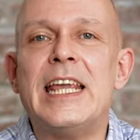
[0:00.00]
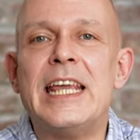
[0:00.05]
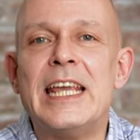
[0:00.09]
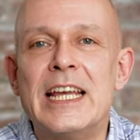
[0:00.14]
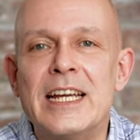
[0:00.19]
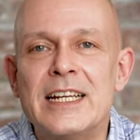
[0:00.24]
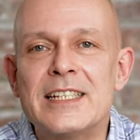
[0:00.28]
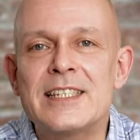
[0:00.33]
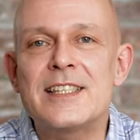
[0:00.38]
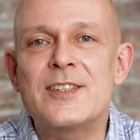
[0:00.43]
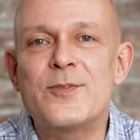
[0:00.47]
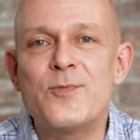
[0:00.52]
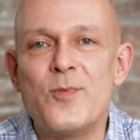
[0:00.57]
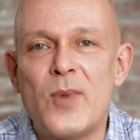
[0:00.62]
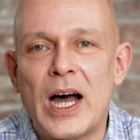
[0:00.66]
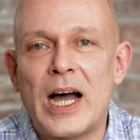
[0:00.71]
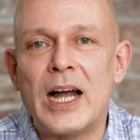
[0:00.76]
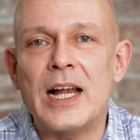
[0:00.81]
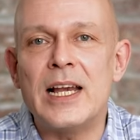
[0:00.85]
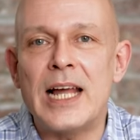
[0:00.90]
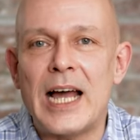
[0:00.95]

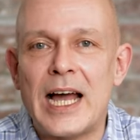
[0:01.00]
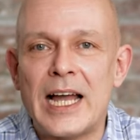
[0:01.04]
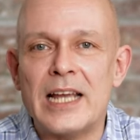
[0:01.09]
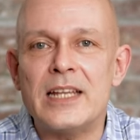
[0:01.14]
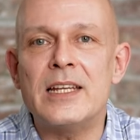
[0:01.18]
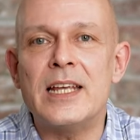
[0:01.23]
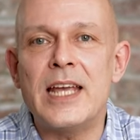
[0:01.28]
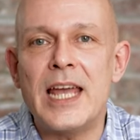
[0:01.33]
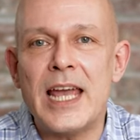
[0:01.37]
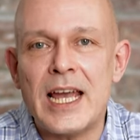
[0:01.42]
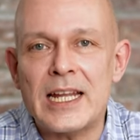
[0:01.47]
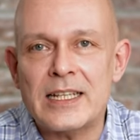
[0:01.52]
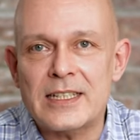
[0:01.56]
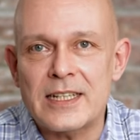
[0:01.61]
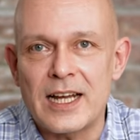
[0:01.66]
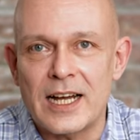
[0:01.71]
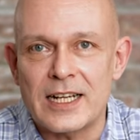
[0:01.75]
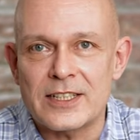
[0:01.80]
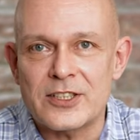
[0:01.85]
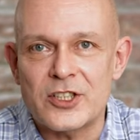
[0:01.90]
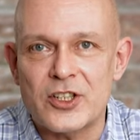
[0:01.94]
erstmal eine
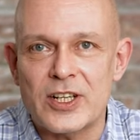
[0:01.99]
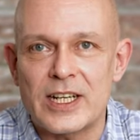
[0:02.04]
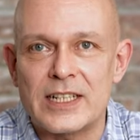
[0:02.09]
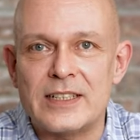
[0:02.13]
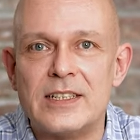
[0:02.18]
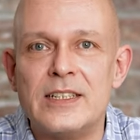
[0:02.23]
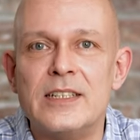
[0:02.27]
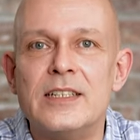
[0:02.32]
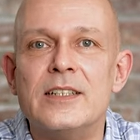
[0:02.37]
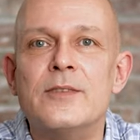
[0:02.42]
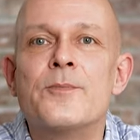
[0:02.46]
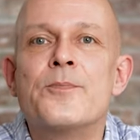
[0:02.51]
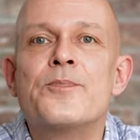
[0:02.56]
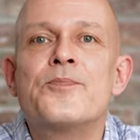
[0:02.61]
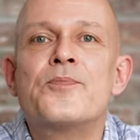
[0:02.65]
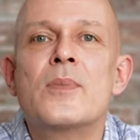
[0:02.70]
Erdgasstrategie.